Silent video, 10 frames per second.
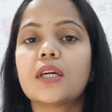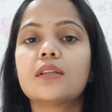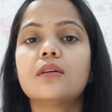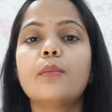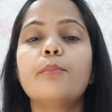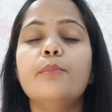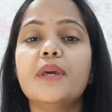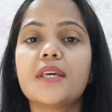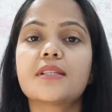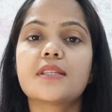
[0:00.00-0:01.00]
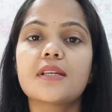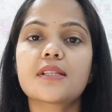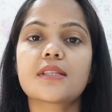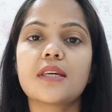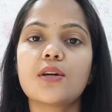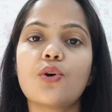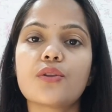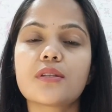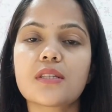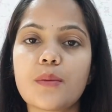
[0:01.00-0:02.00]
एकदम बेसिक से
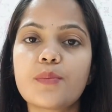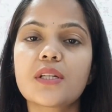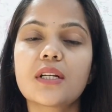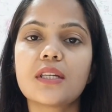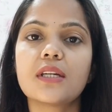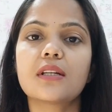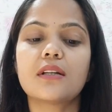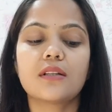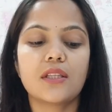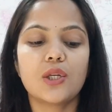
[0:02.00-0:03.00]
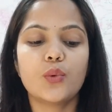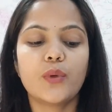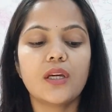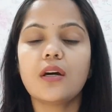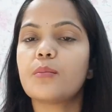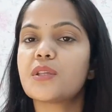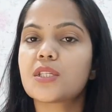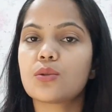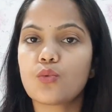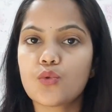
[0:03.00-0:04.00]
कॉन्सेप्ट क्लियर करते हुए हम इस
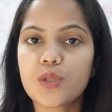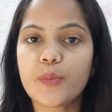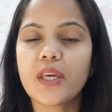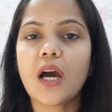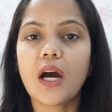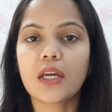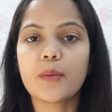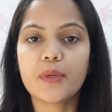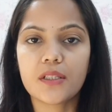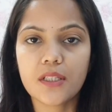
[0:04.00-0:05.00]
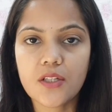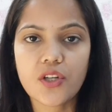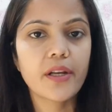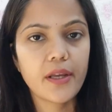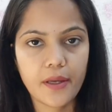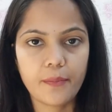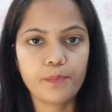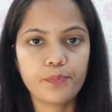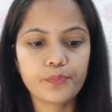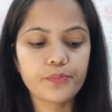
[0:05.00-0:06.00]
नोट्स में आगे बढ़ते जा रहे हैं
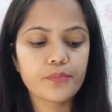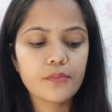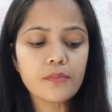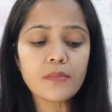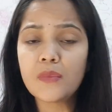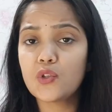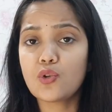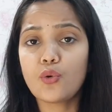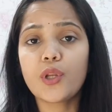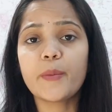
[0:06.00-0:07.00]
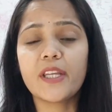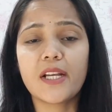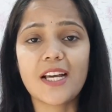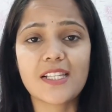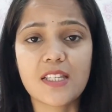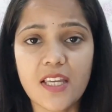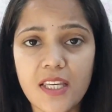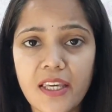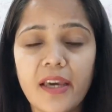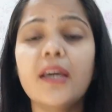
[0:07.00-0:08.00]
जो लोगों ने मेरी क्लासेस
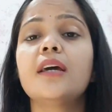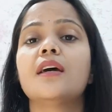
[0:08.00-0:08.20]
देखी है